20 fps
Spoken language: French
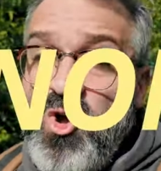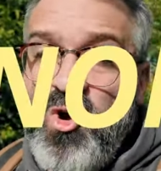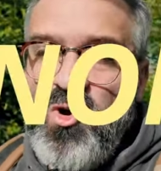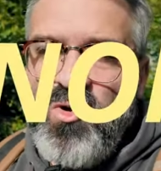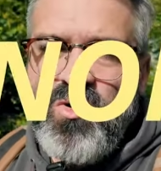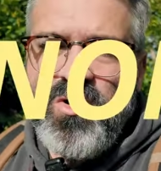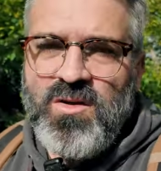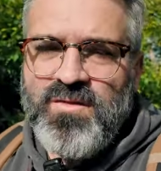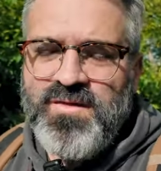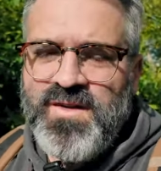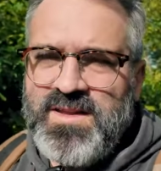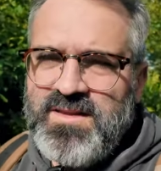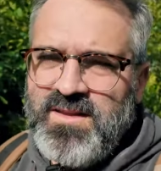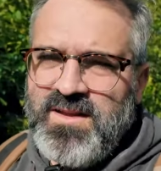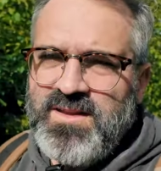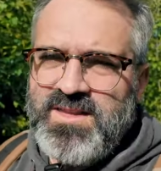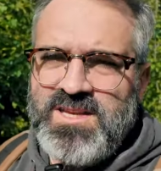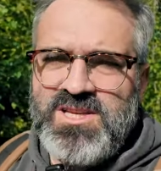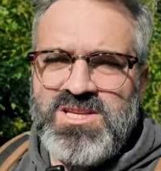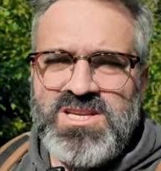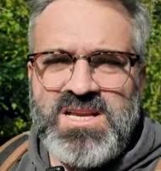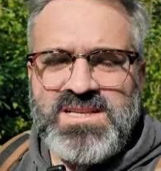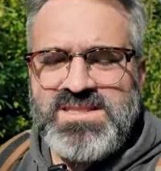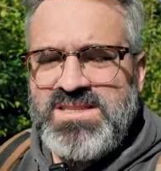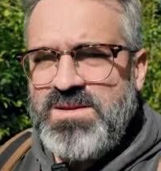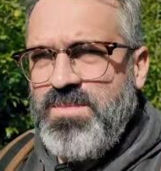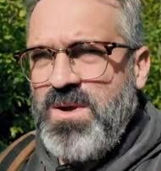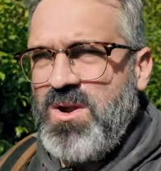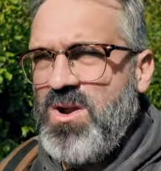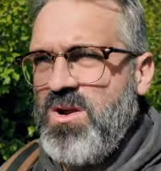Non, en fait, hein, déjà,
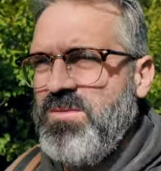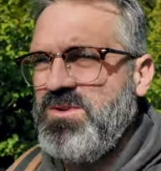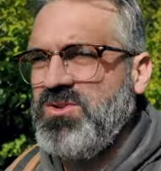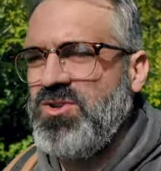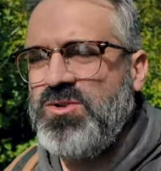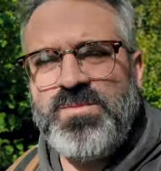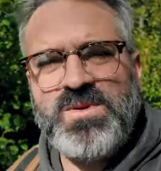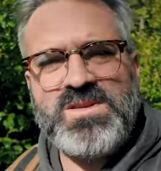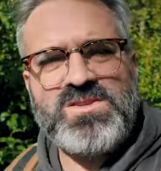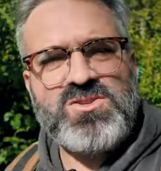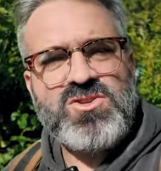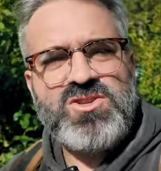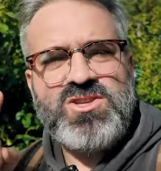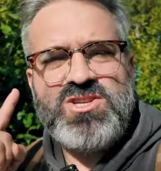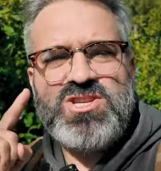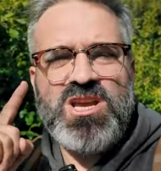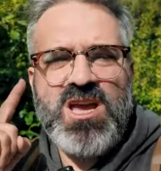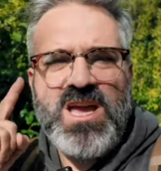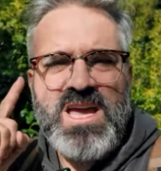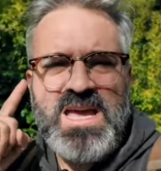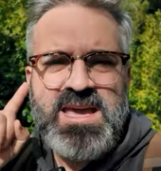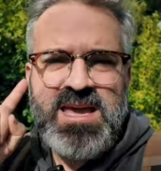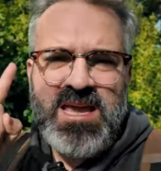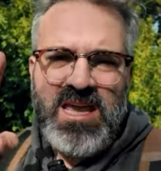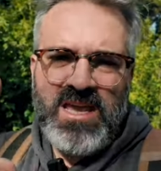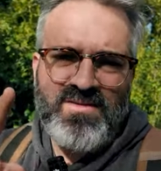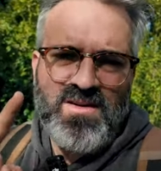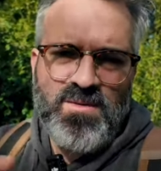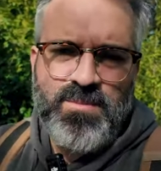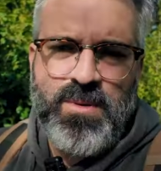c'est pas comme les autres parce que déjà,
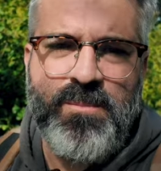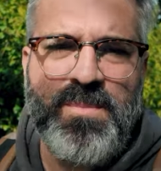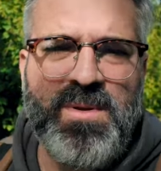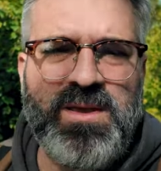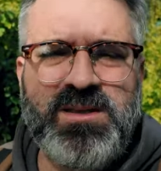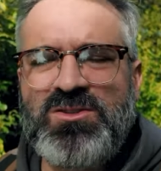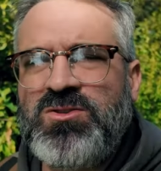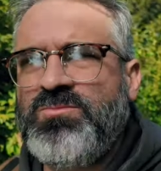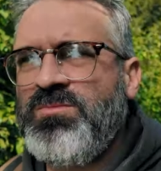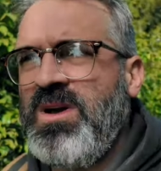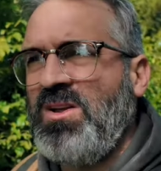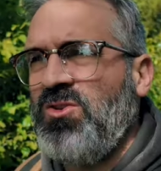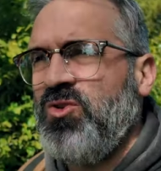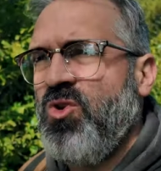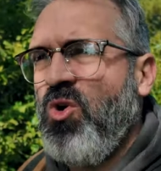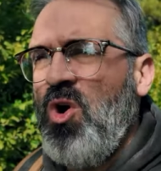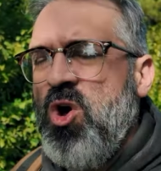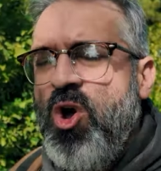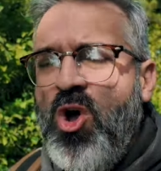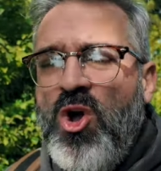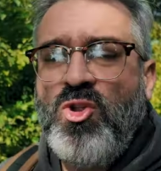il va pas payer son McDo.